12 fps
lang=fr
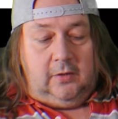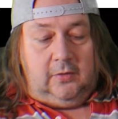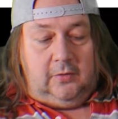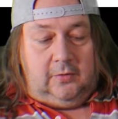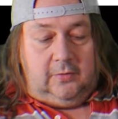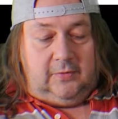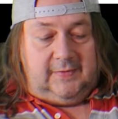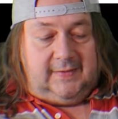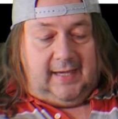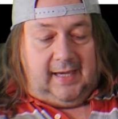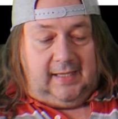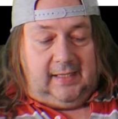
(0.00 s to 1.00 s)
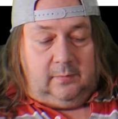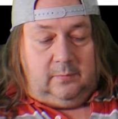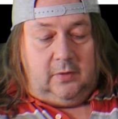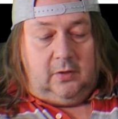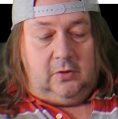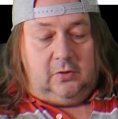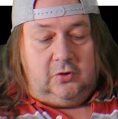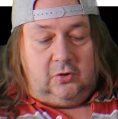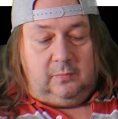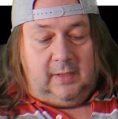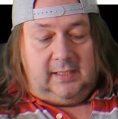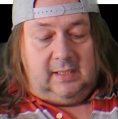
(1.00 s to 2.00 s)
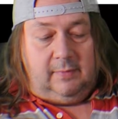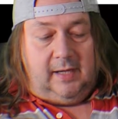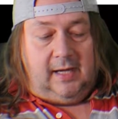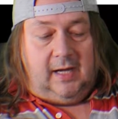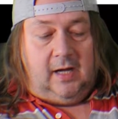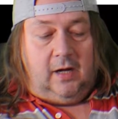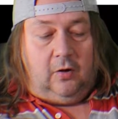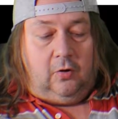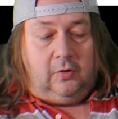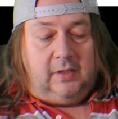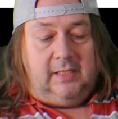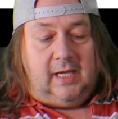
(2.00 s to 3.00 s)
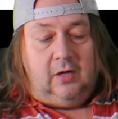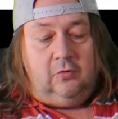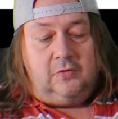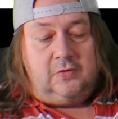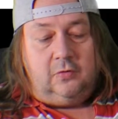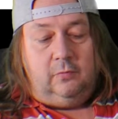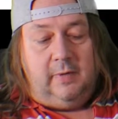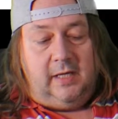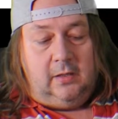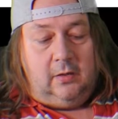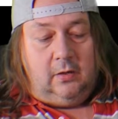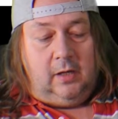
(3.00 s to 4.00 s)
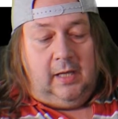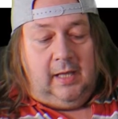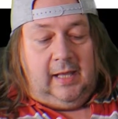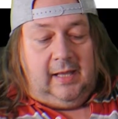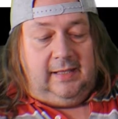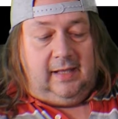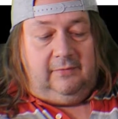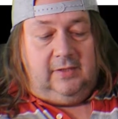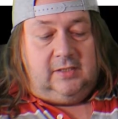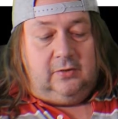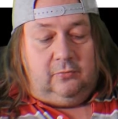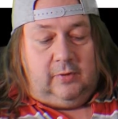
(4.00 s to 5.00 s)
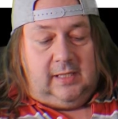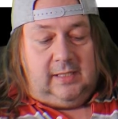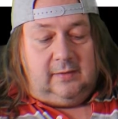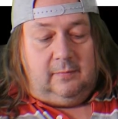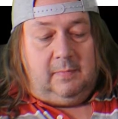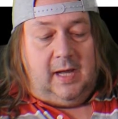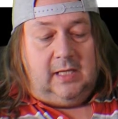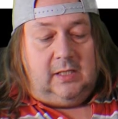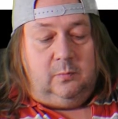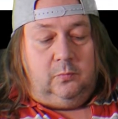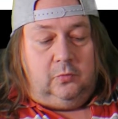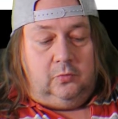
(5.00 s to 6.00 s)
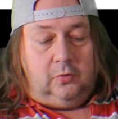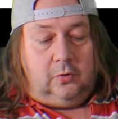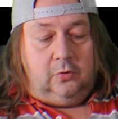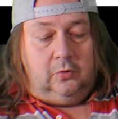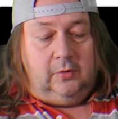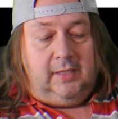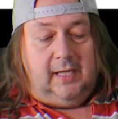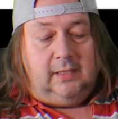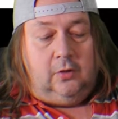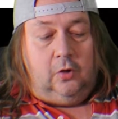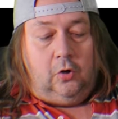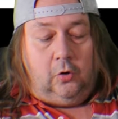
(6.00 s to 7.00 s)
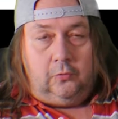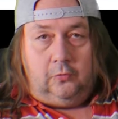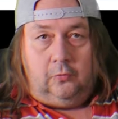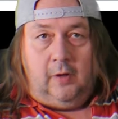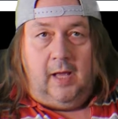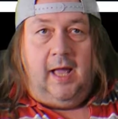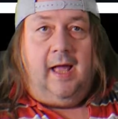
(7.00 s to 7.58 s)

Euh, Sarah Yamble, John McNamara, Henry Alonso Mayer, David Reed, Mike Moore, Nogan Lando